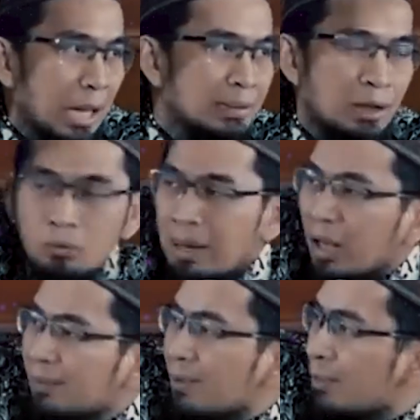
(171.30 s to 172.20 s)
Ka'annahuma
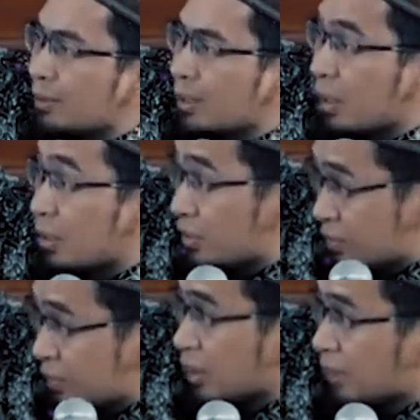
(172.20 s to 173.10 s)
ghamamatan, hadisnya
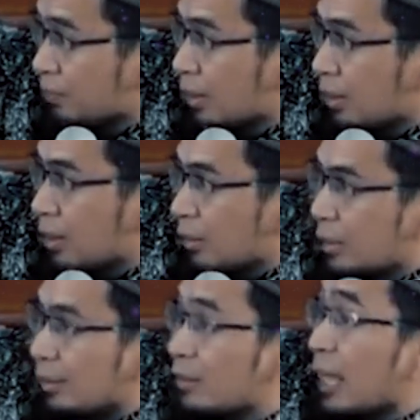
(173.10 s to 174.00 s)
sahih. Jadi
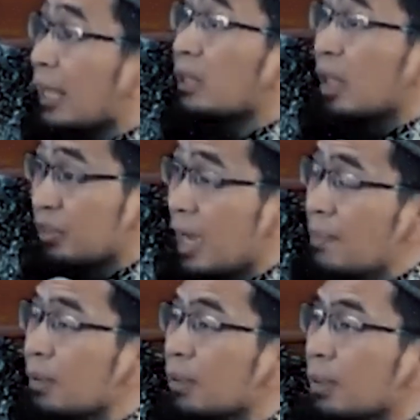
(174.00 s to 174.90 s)
nanti saat
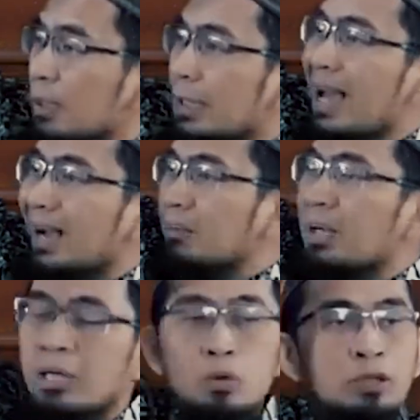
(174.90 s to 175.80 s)
dihisap, ini akan
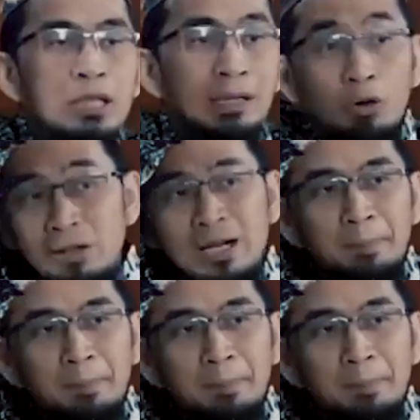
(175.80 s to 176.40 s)
mengikuti kalau orang